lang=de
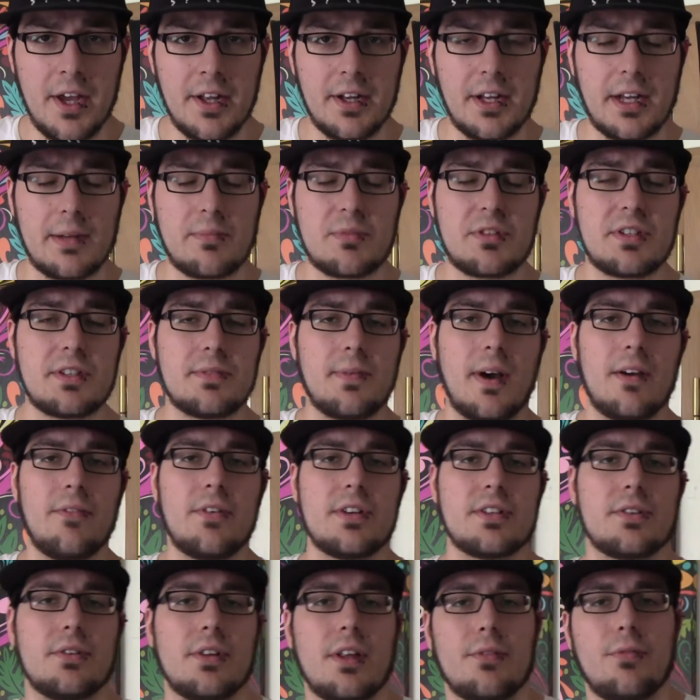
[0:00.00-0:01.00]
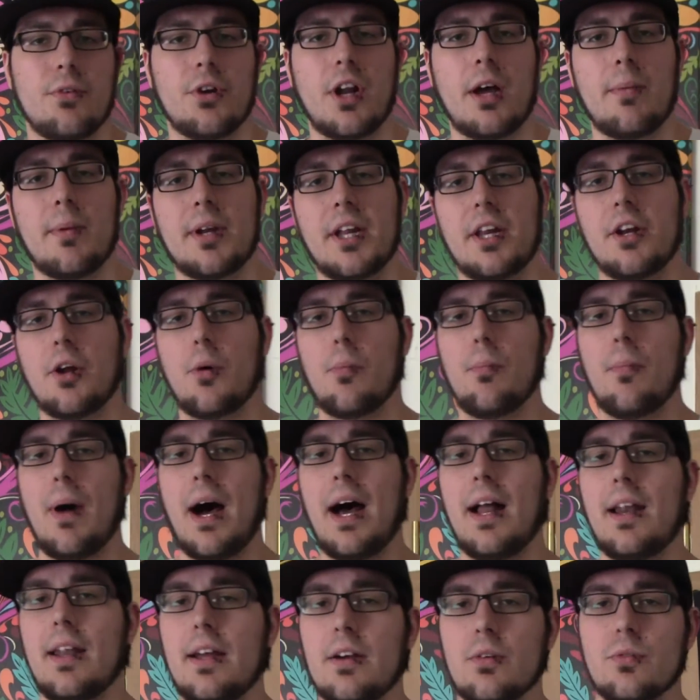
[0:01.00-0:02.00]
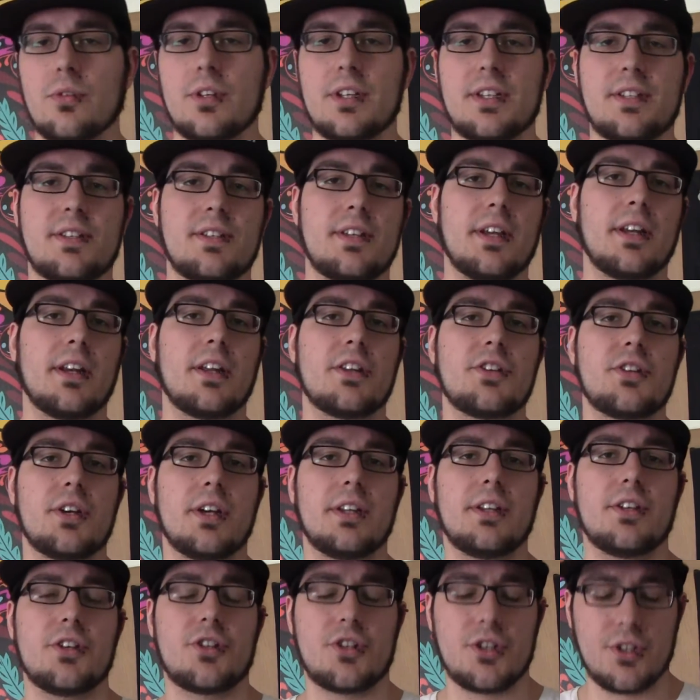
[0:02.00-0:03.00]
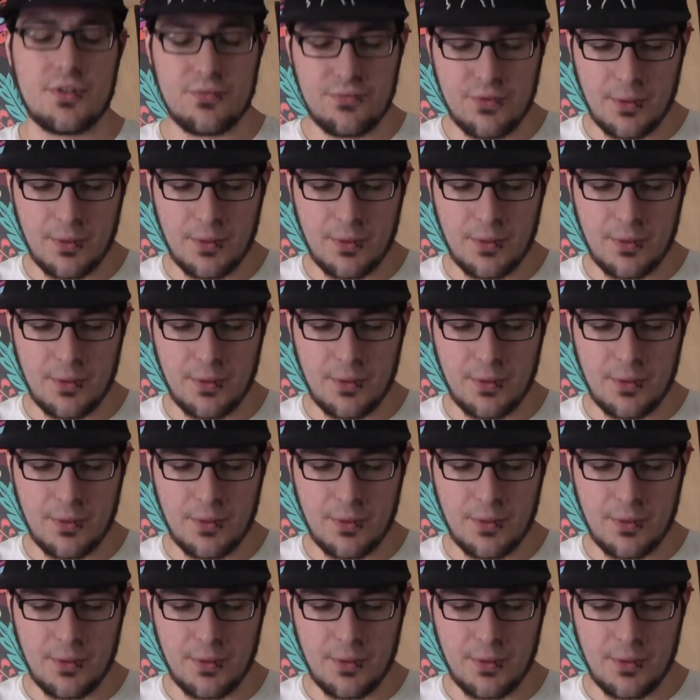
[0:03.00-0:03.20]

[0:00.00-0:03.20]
Da gibt es zwei Versionen davon, einmal die normale und die Signature Edition.